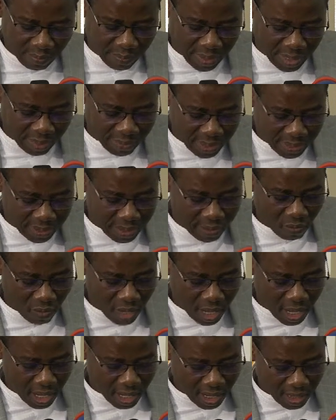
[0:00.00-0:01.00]

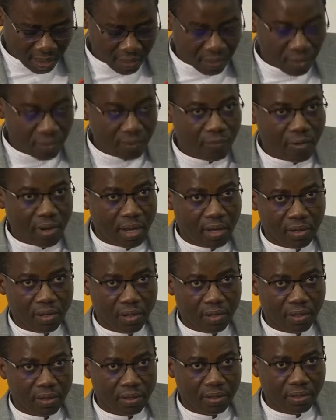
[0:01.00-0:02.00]
permettez-moi une fois
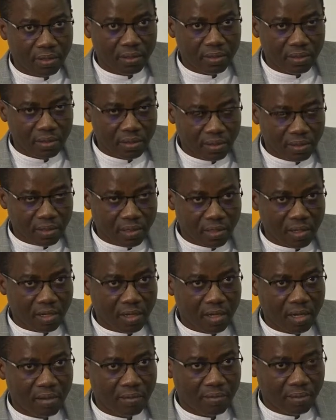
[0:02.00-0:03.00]
encore,
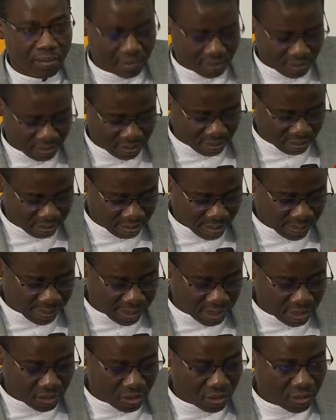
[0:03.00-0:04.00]
comme mes
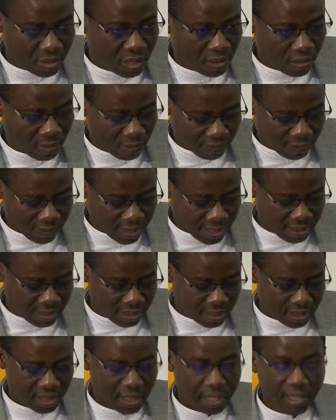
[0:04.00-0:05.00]
prédécesseurs l'ont fait,
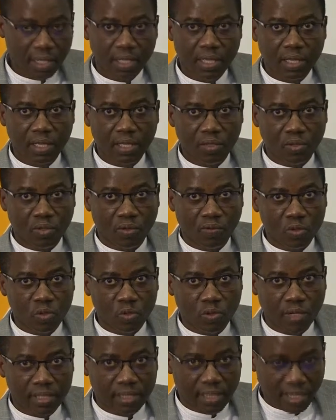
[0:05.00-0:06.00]
de vous
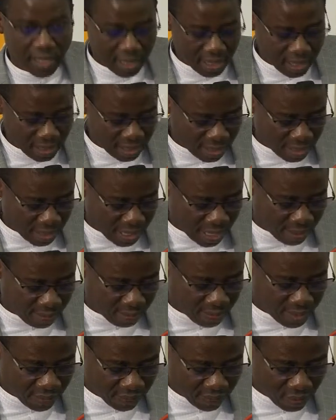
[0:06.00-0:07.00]
souhaiter la
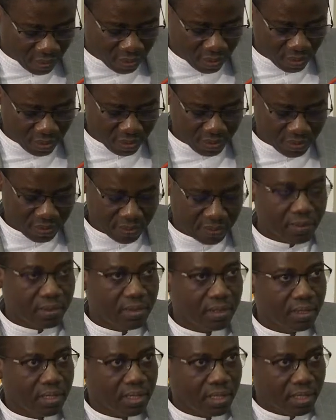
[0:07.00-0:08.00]
bienvenue
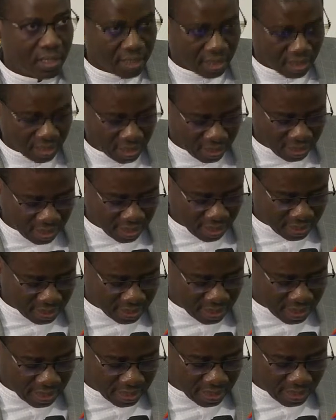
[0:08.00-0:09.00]
dans
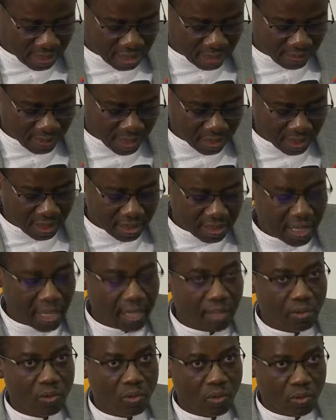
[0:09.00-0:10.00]
cette splendide
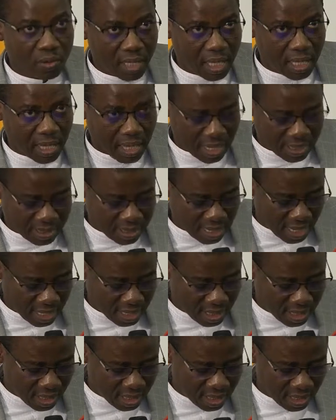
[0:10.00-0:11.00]
salle de l'hôtel
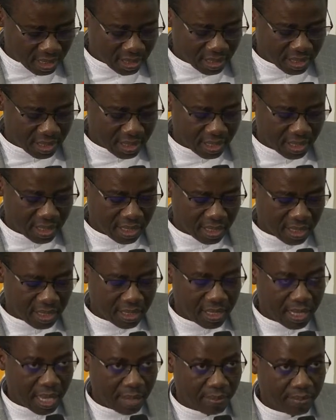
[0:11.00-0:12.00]
Azalaï
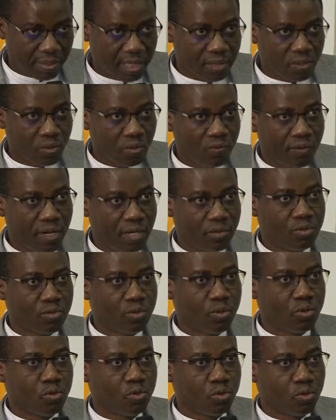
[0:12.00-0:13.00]
qui abrite l'ouverture
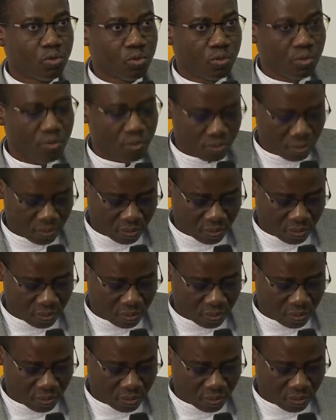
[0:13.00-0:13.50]
ce jour